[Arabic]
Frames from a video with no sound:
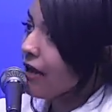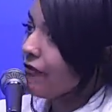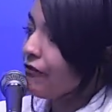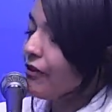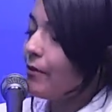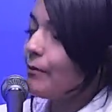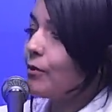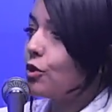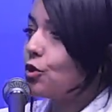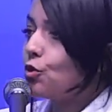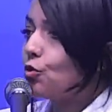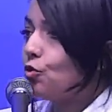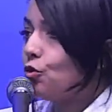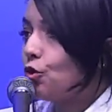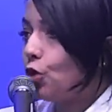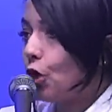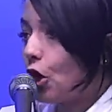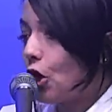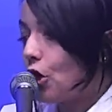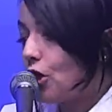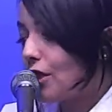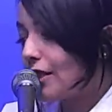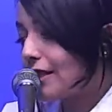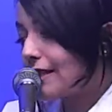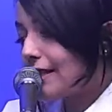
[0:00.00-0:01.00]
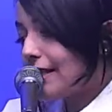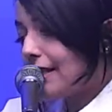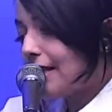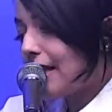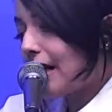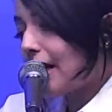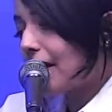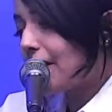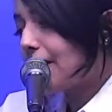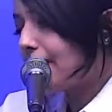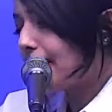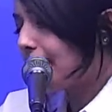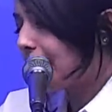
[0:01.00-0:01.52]
فما شكون يقول لك زاد
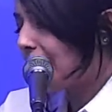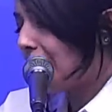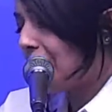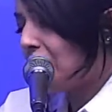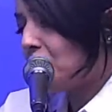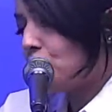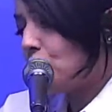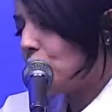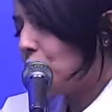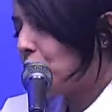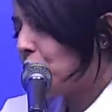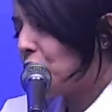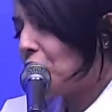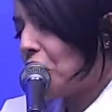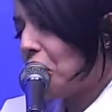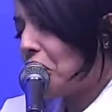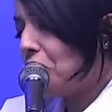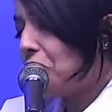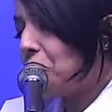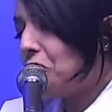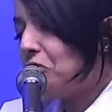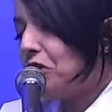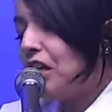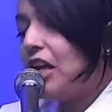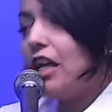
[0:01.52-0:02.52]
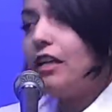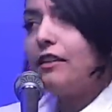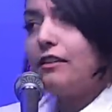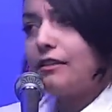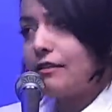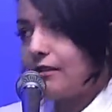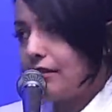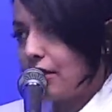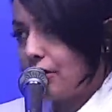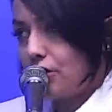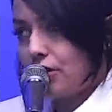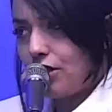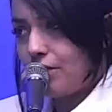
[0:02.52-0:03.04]
قيس سعيد يمكن انه لا
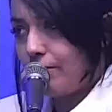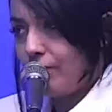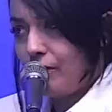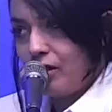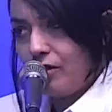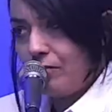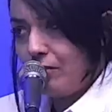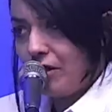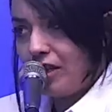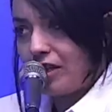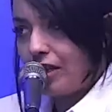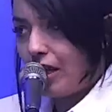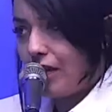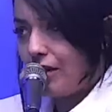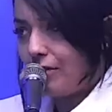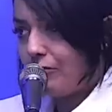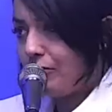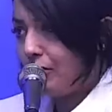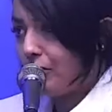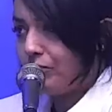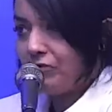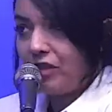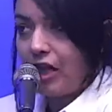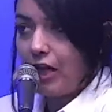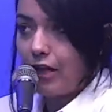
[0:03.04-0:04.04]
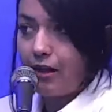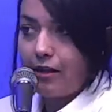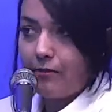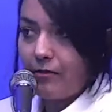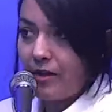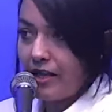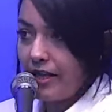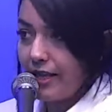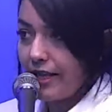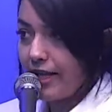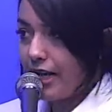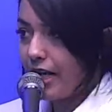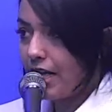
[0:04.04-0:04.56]
يستجيب للمطالب نتاع
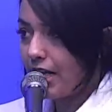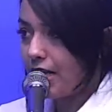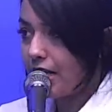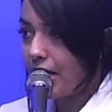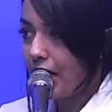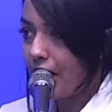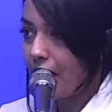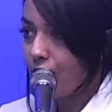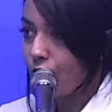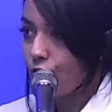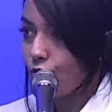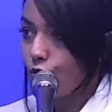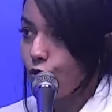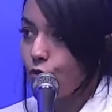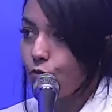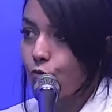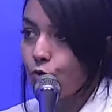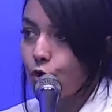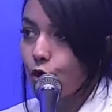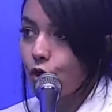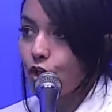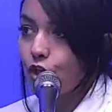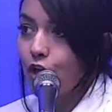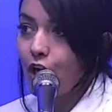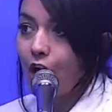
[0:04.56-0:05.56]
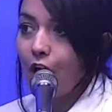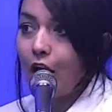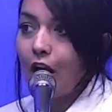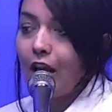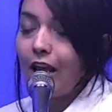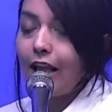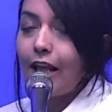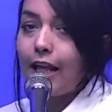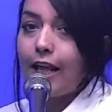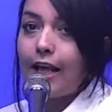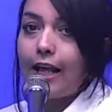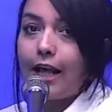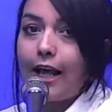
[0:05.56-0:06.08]
الامريكان لانه يمكن
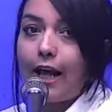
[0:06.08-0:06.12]
آه،